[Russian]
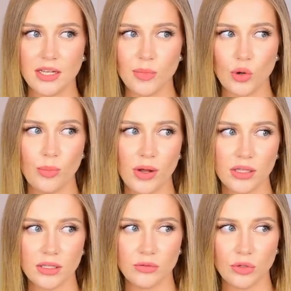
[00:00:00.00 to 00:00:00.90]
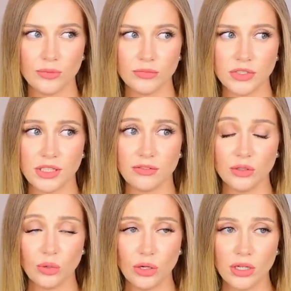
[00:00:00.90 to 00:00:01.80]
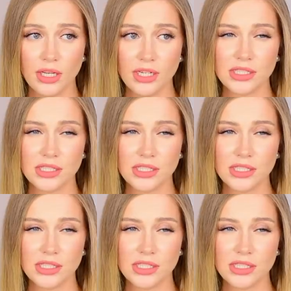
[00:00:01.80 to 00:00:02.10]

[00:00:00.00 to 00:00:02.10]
Я покупала его давно,